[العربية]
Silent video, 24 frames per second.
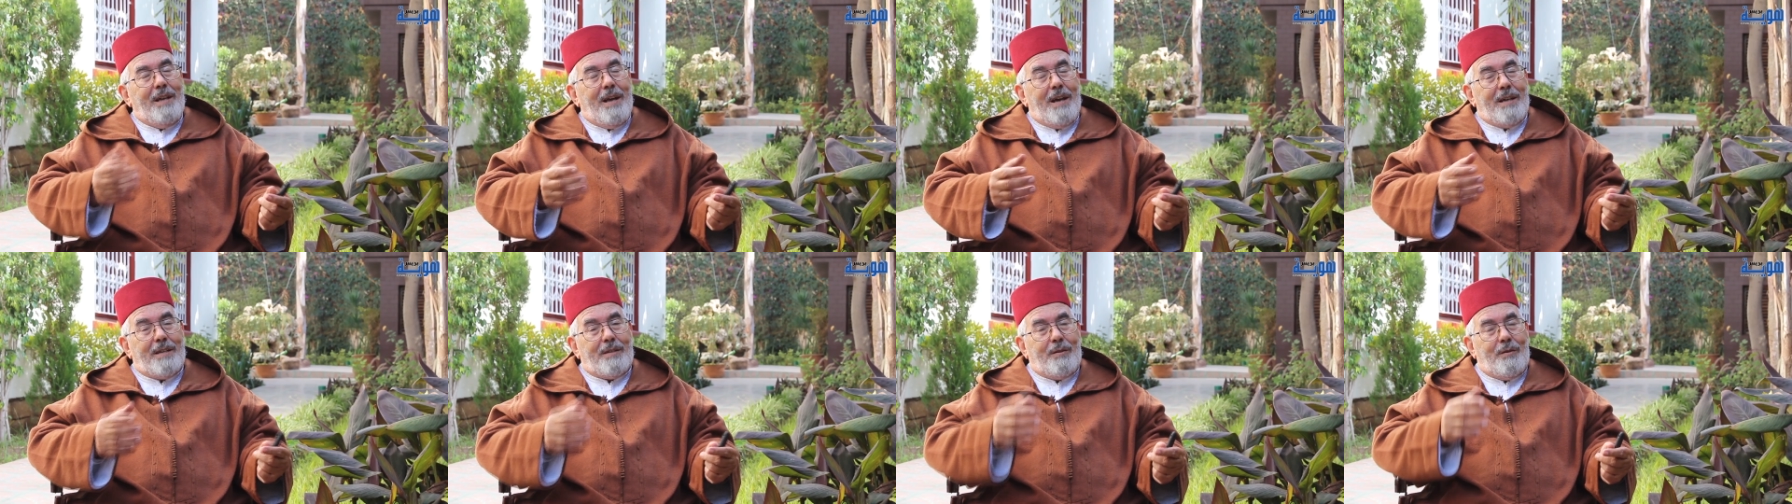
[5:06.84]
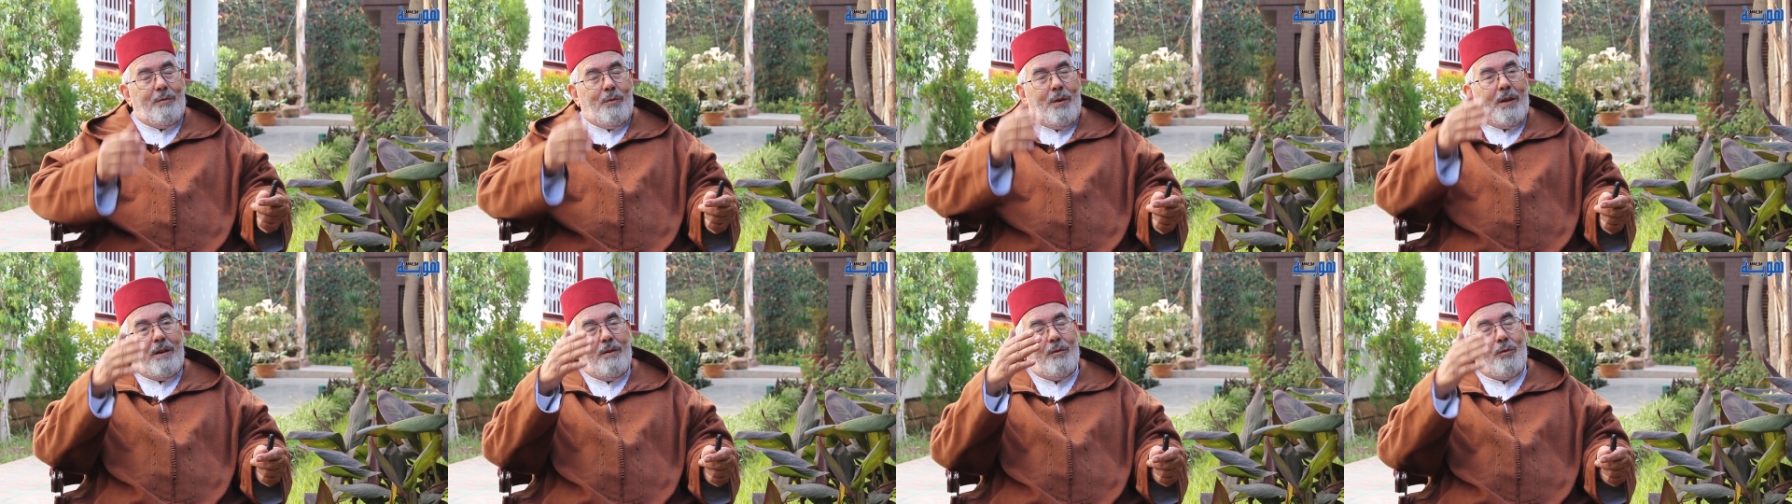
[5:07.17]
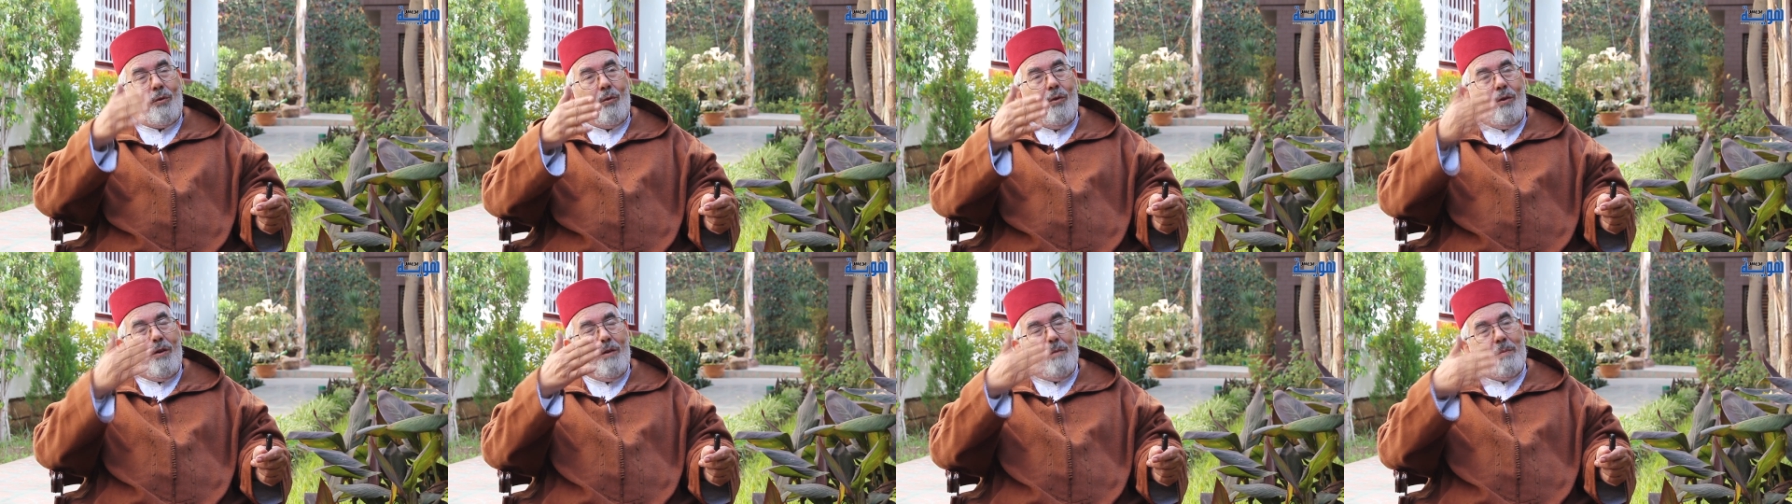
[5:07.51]
ياس ولكن
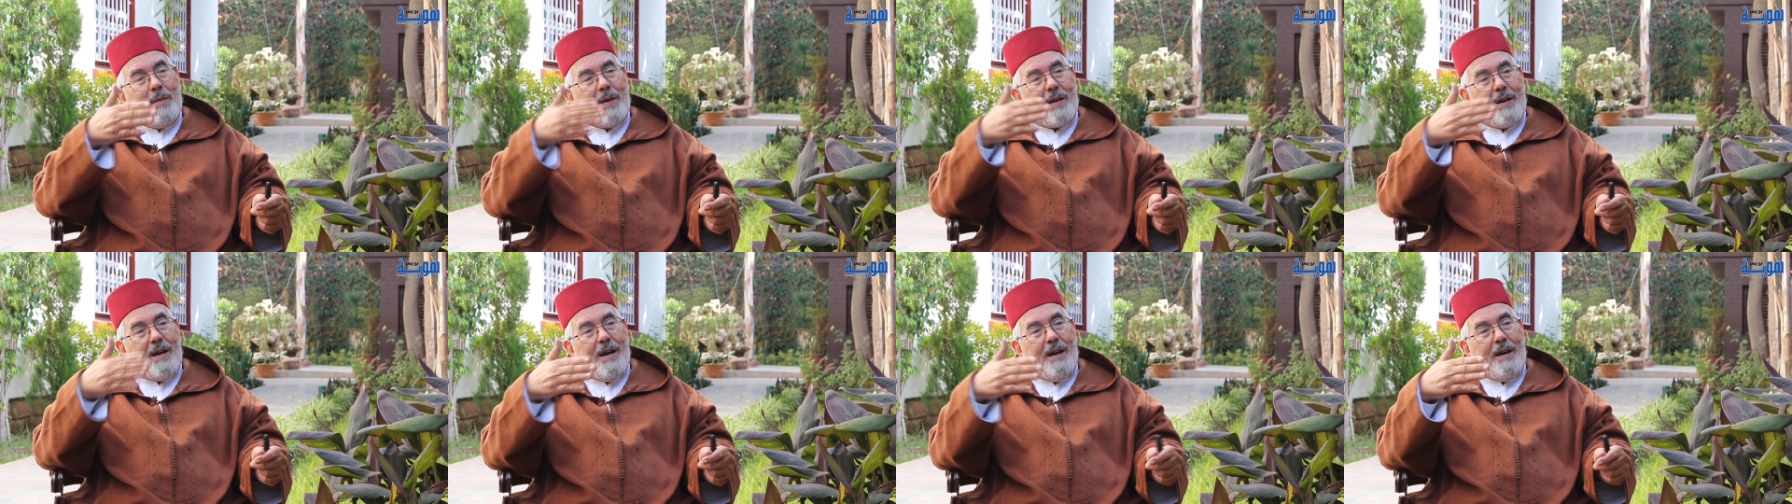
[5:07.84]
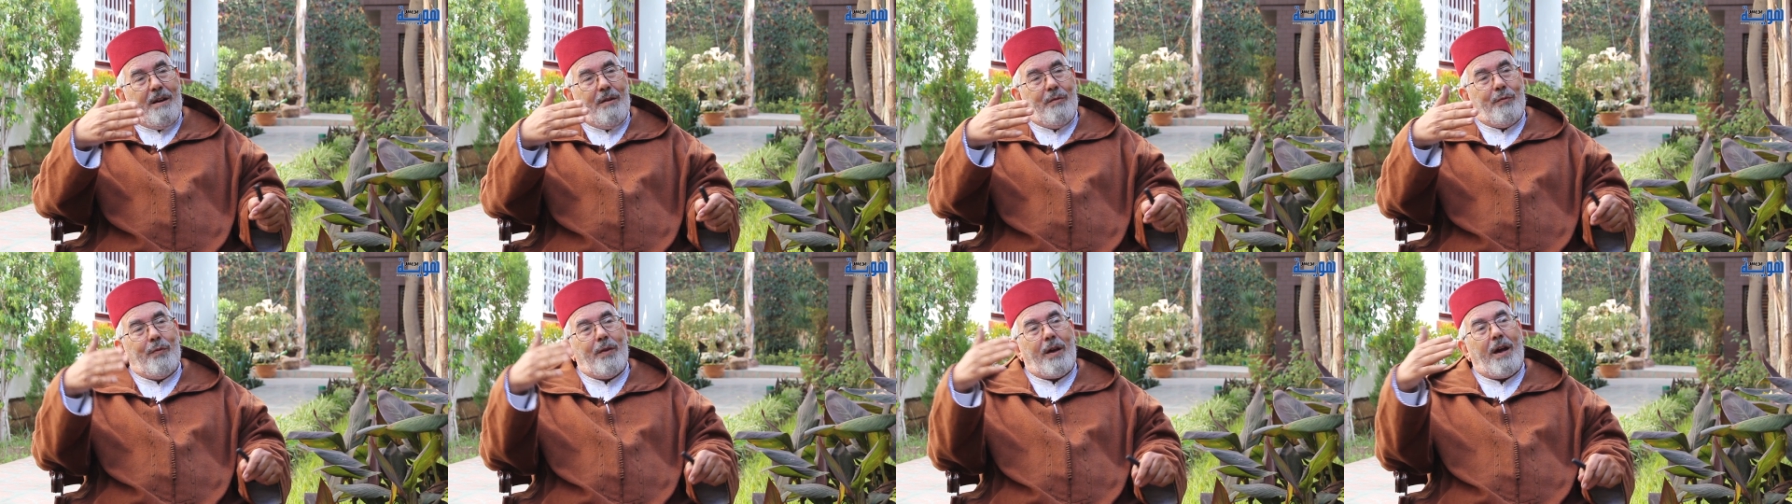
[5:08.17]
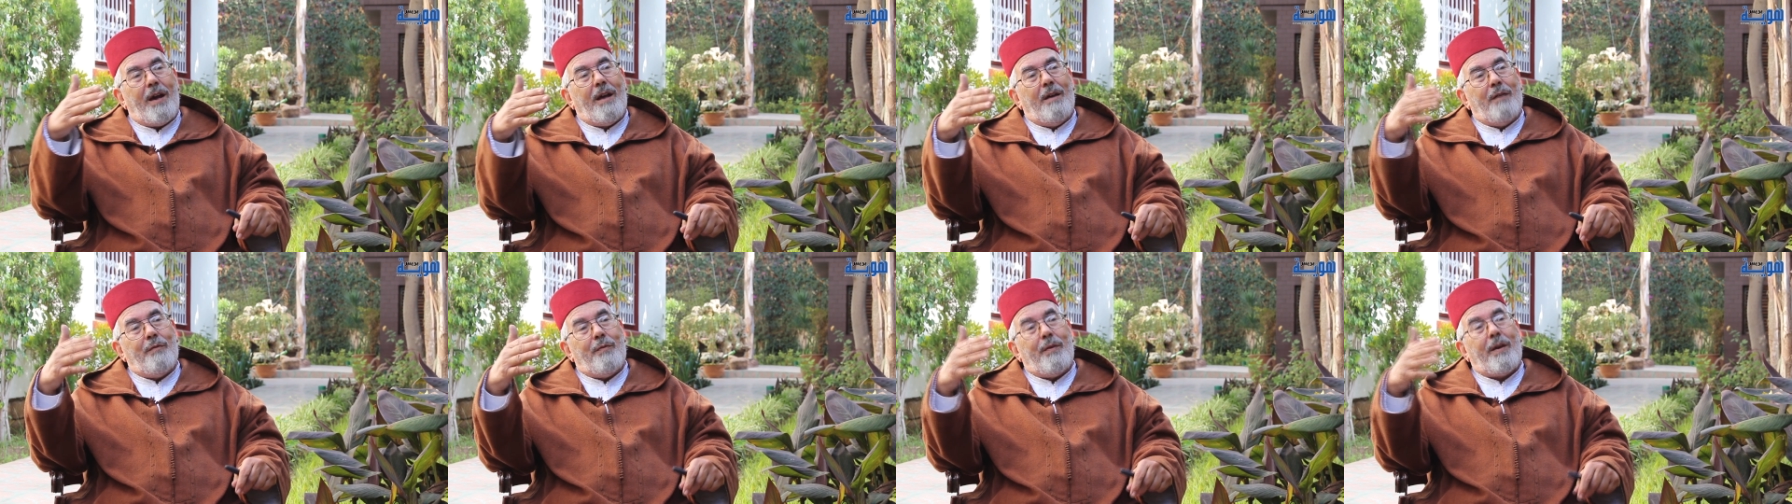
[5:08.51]
كل مره في
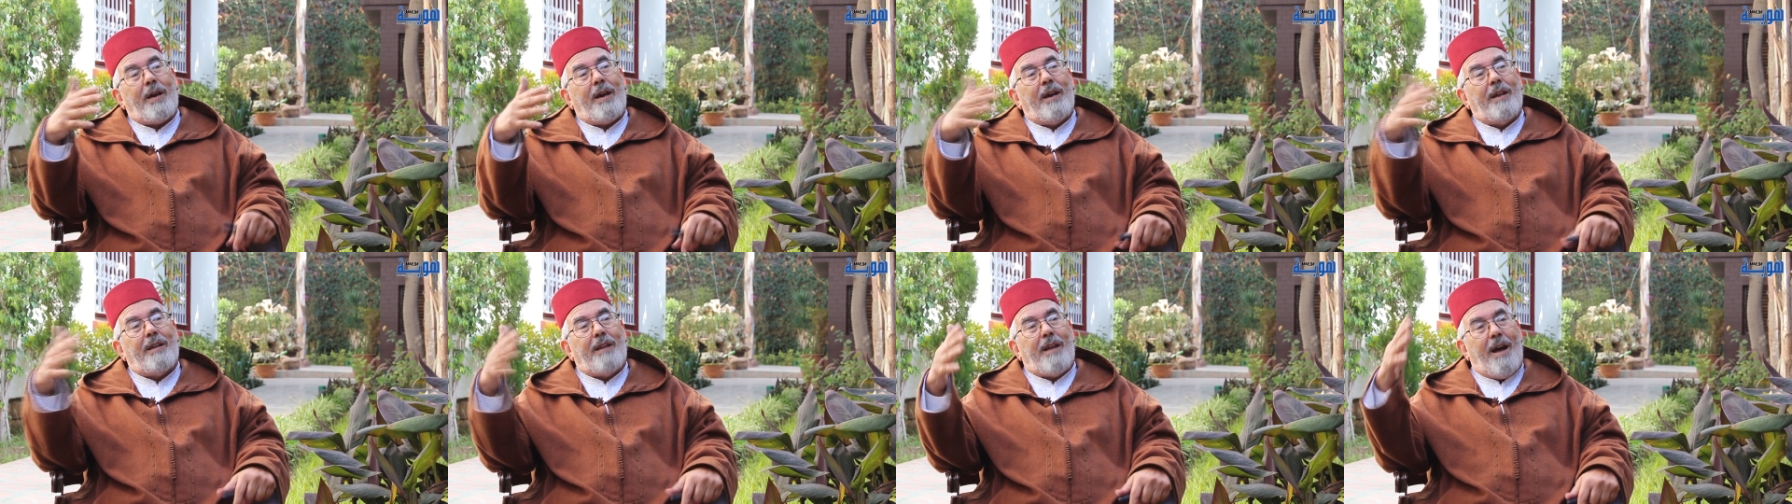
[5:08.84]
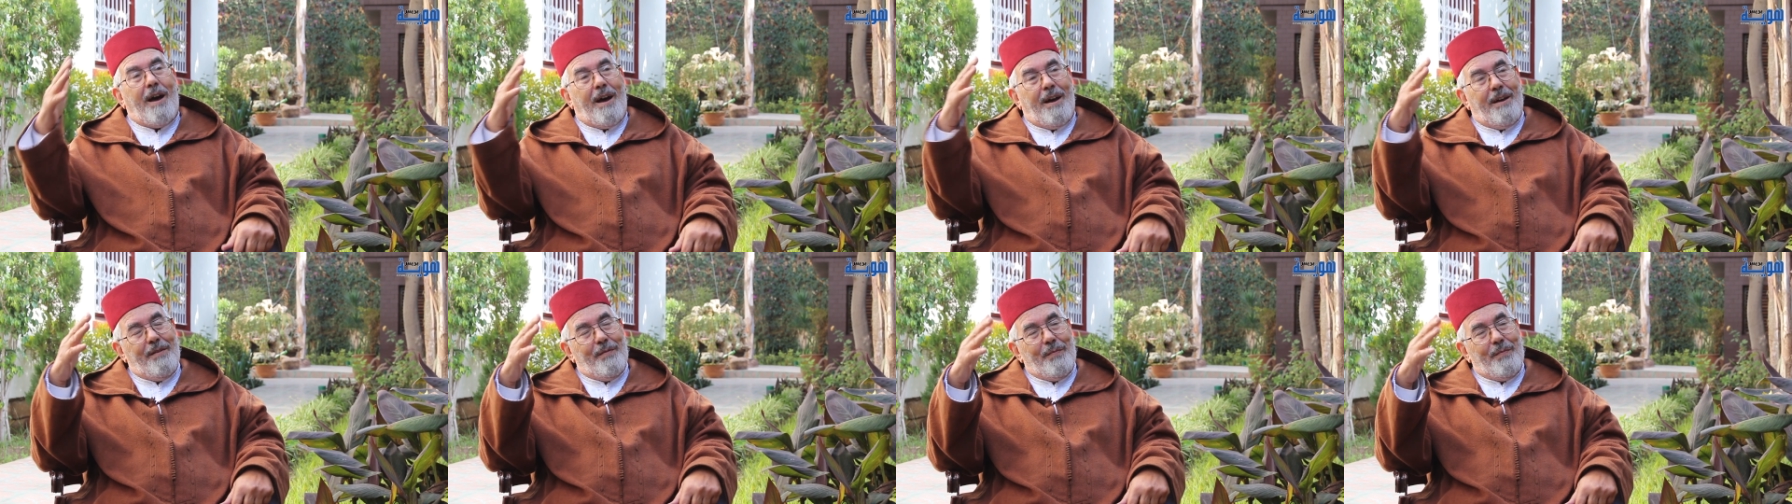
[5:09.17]
في قطاع